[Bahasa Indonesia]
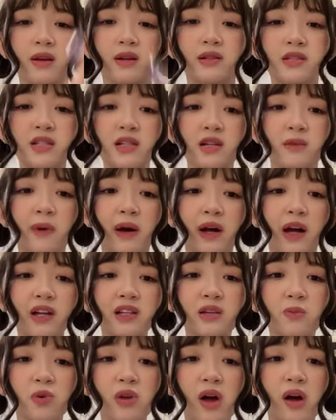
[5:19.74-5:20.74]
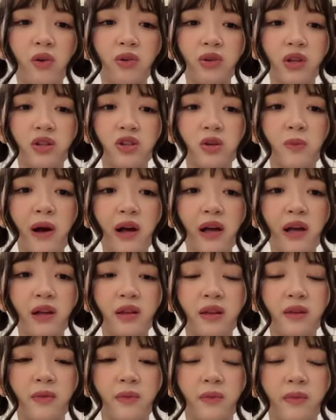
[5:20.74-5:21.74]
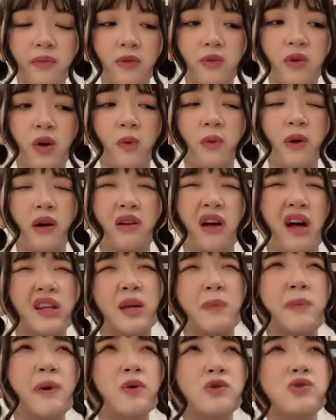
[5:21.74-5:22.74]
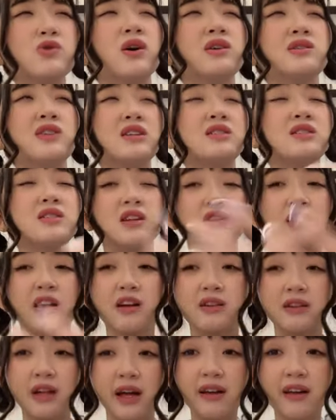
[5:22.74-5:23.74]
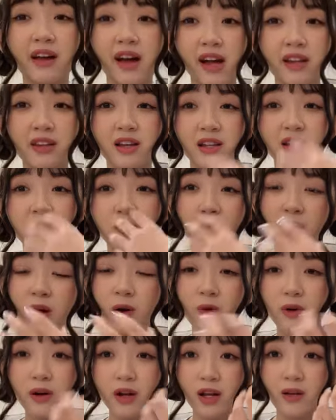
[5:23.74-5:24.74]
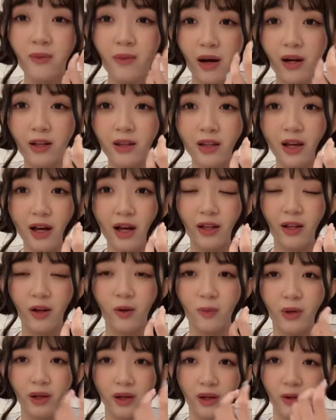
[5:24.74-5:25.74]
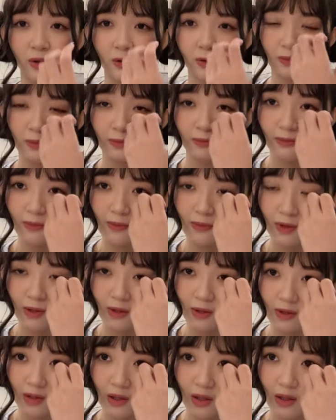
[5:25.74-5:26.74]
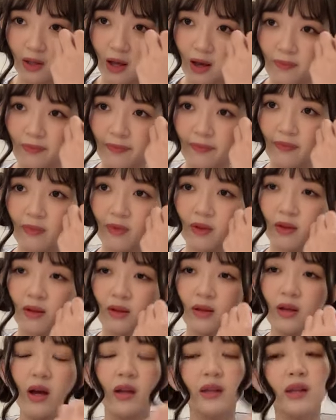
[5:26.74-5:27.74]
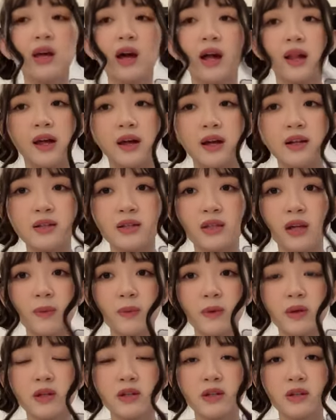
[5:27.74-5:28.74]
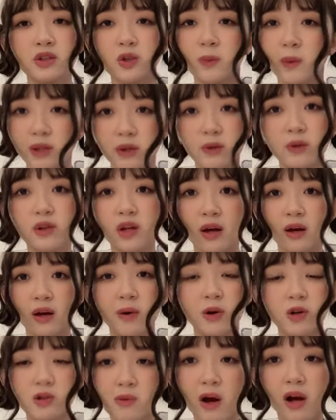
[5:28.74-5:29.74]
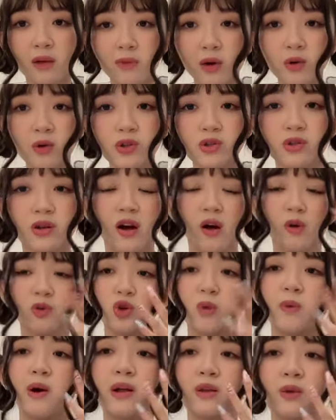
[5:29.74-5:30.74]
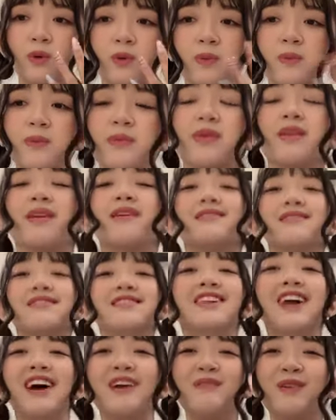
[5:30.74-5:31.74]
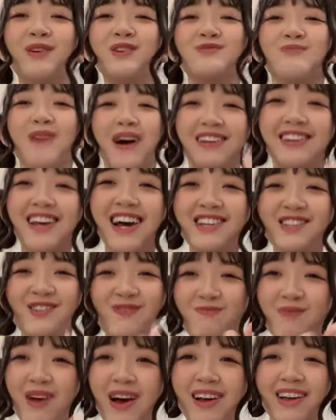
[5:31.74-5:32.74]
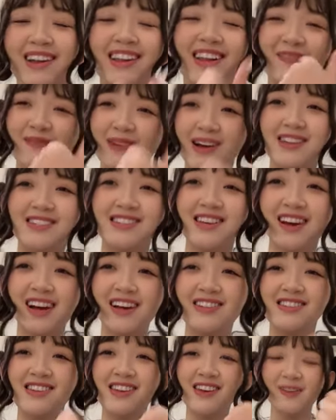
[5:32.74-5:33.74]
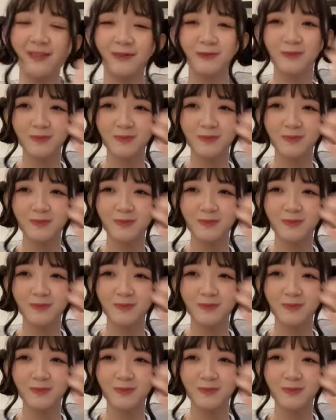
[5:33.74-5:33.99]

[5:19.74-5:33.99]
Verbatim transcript: Ci pakai aja punya aku nih cobain terus aku bilang tapi aku sukanya sunscreennya yang lengket karena muka aku kering banget kan aku bilang itu terus dia ya ini nggak lengket sih tapi cobain dulu deh bagus banget bagus aku cobain tuh Gila, bagus banget guys, sumpah. Gila, makasih ya Kazi.